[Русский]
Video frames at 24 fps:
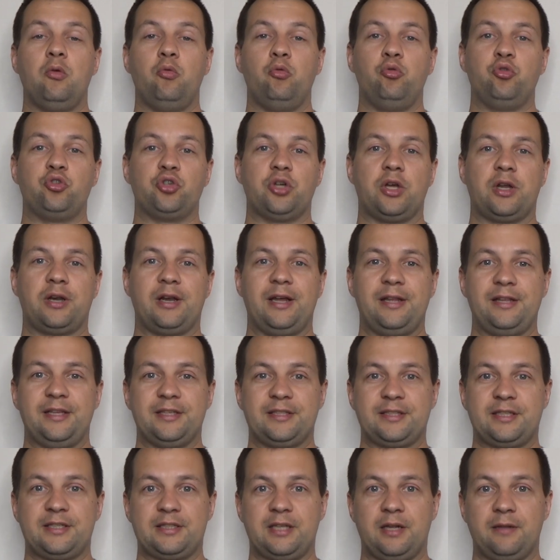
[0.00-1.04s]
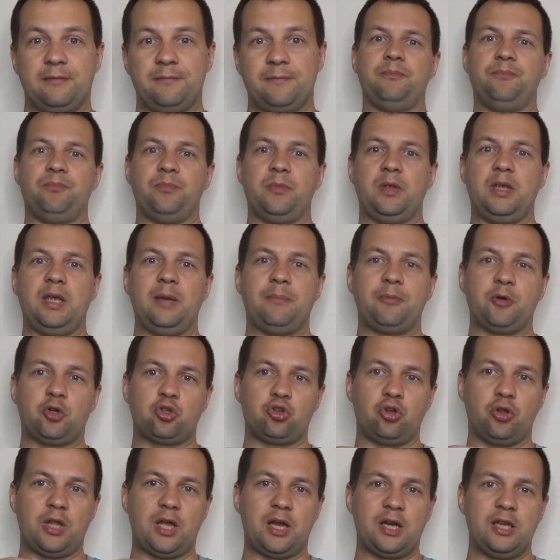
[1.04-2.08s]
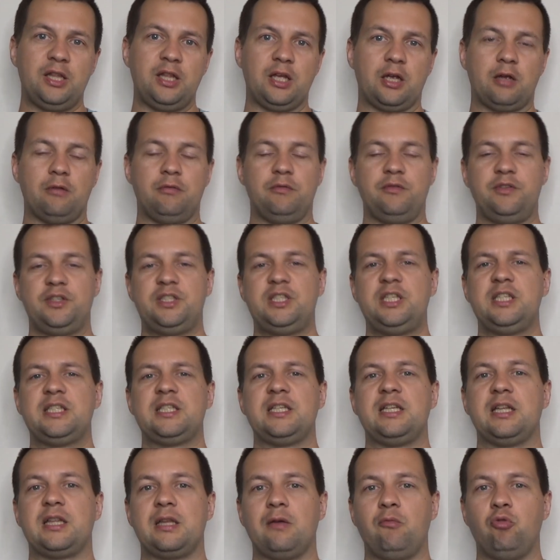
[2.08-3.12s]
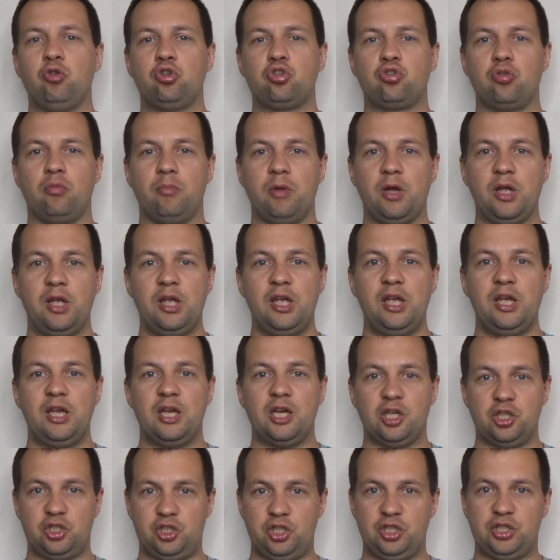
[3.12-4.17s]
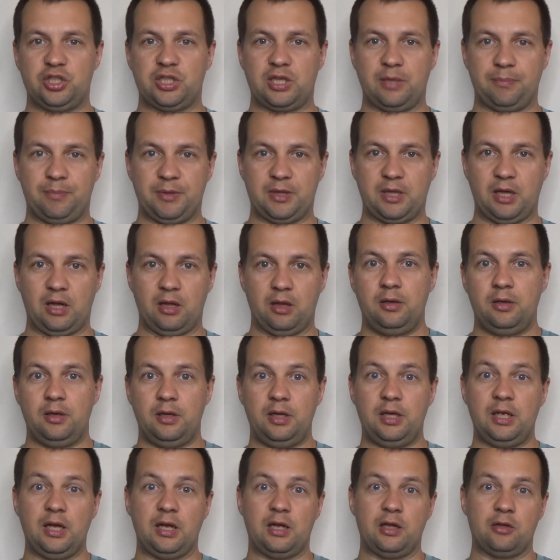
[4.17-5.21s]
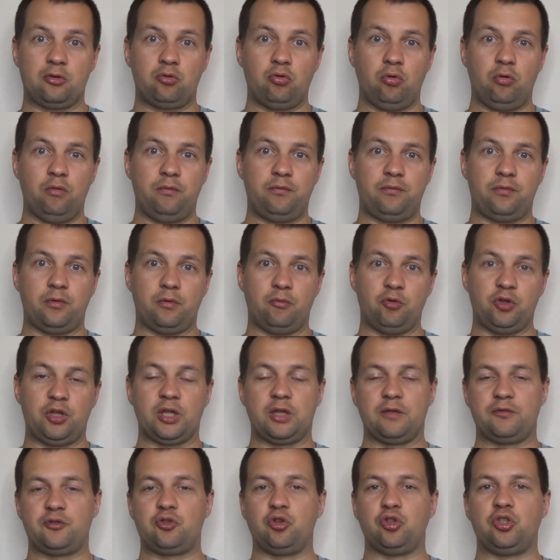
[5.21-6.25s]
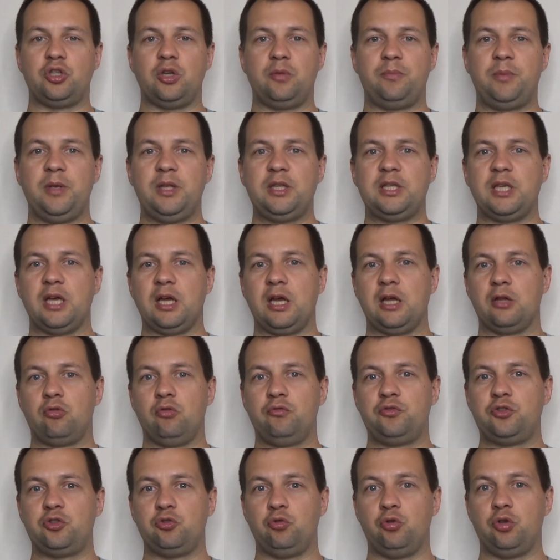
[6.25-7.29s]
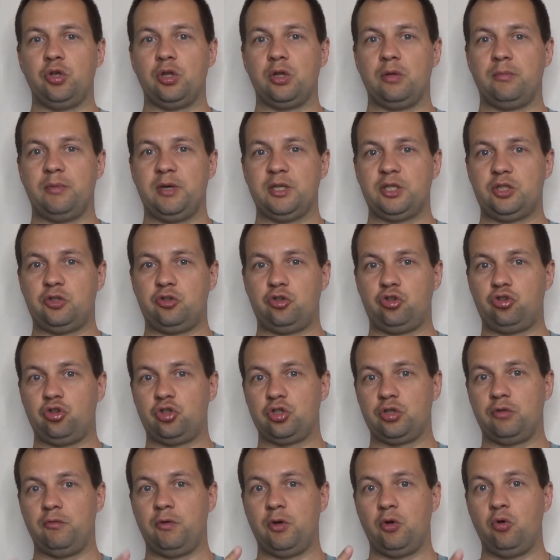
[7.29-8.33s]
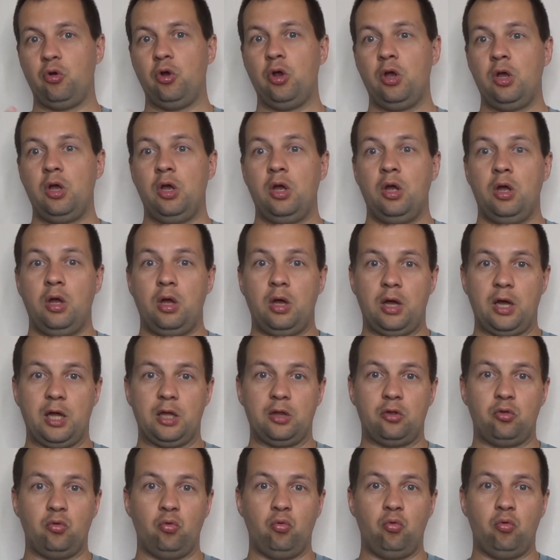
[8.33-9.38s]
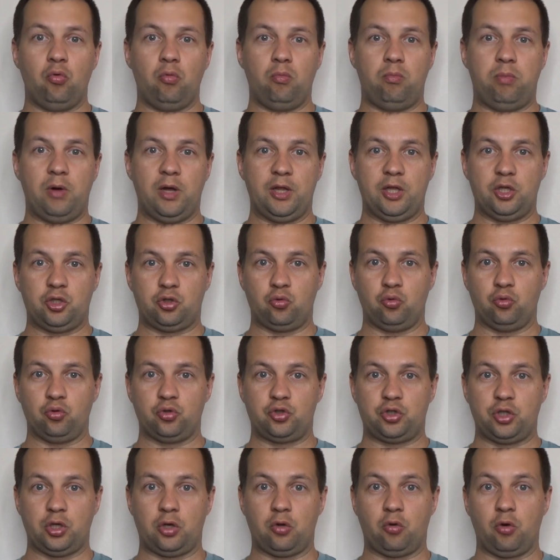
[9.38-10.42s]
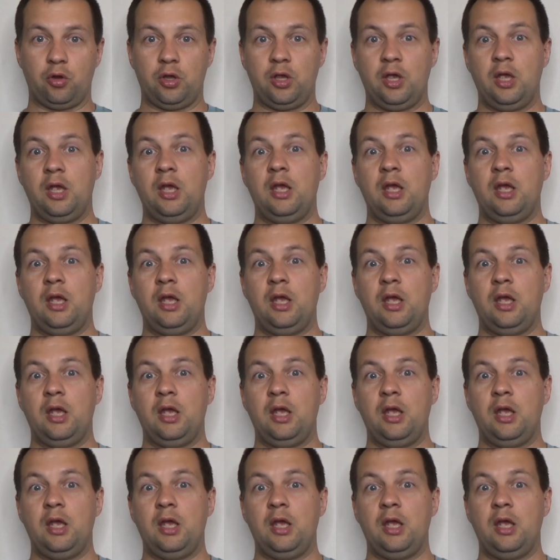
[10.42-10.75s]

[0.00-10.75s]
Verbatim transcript: уже ранее сказал. Я пришел на рынок и инвестиции для того, чтобы жить с капиталом. И я готов вот это все терпеть, я готов сегодня намазать, еще раз говорю, одну баночку с икрой.